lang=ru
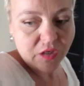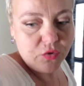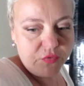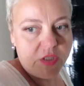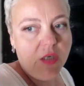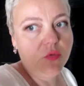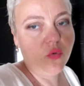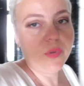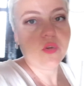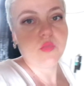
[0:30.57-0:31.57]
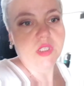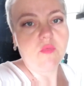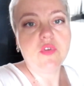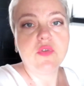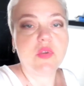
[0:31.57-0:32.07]
Но все равно потом за
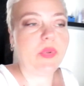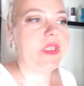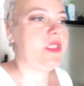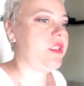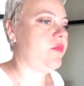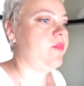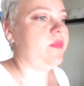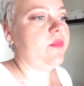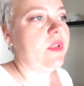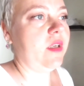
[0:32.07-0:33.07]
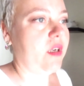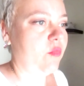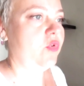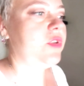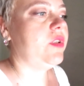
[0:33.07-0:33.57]
воду то платить, на
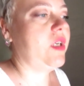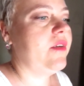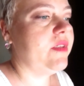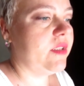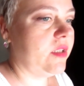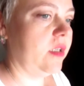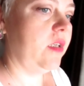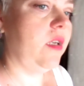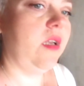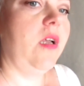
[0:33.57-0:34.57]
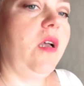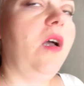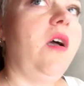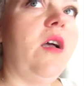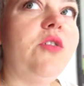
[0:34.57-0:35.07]
кому это нравится.
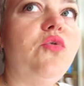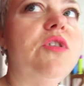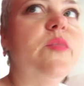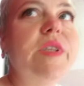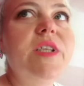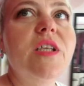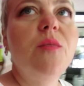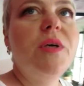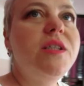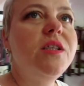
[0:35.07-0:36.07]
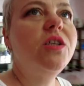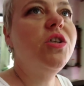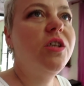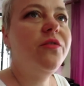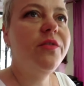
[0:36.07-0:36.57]
А я тут смотрела
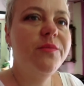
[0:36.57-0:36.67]
мастер-шеф.